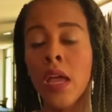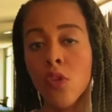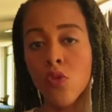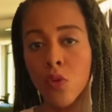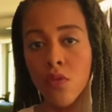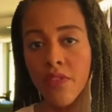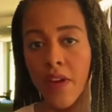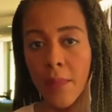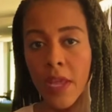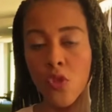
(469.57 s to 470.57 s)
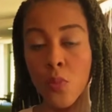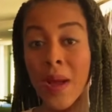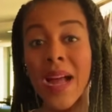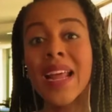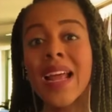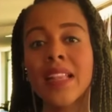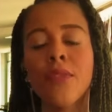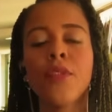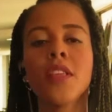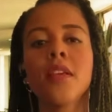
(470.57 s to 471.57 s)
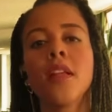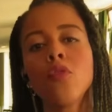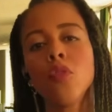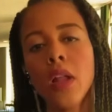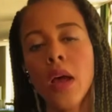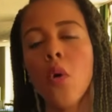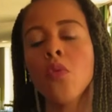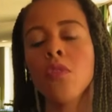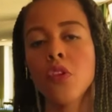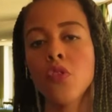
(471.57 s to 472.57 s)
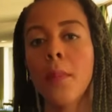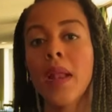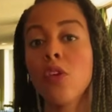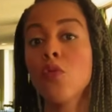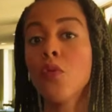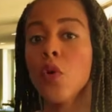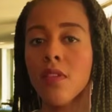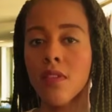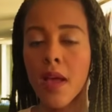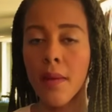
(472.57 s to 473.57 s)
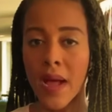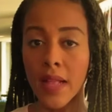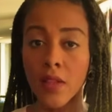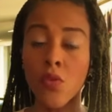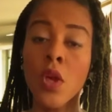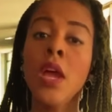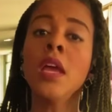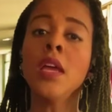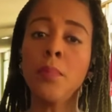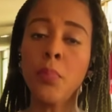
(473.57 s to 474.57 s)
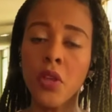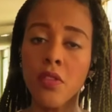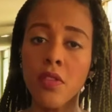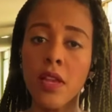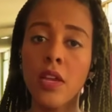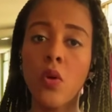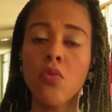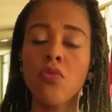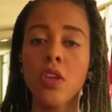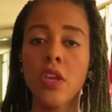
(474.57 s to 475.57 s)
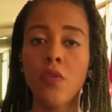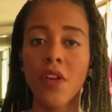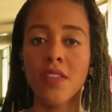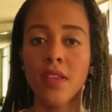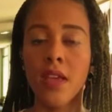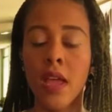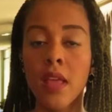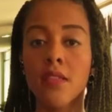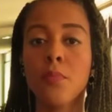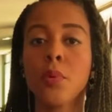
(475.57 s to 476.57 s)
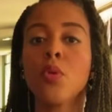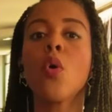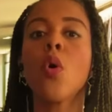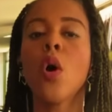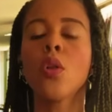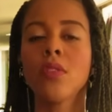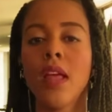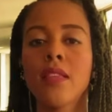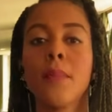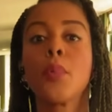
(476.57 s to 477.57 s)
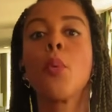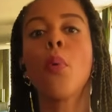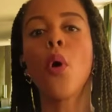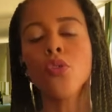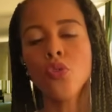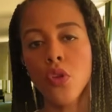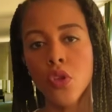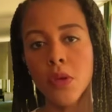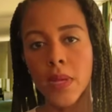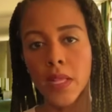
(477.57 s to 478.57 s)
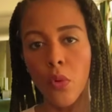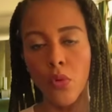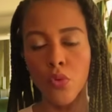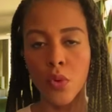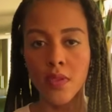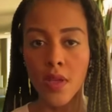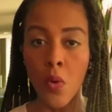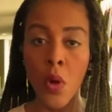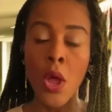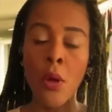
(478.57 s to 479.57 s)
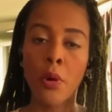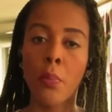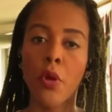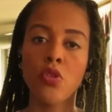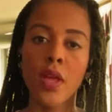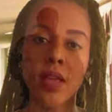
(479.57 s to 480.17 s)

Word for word: exclusivamente para a defesa nacional, ou seja, para as Forças Armadas, e por isso ele conseguiu fazer esse protocolo dessa proposta de emenda à Constituição, proposta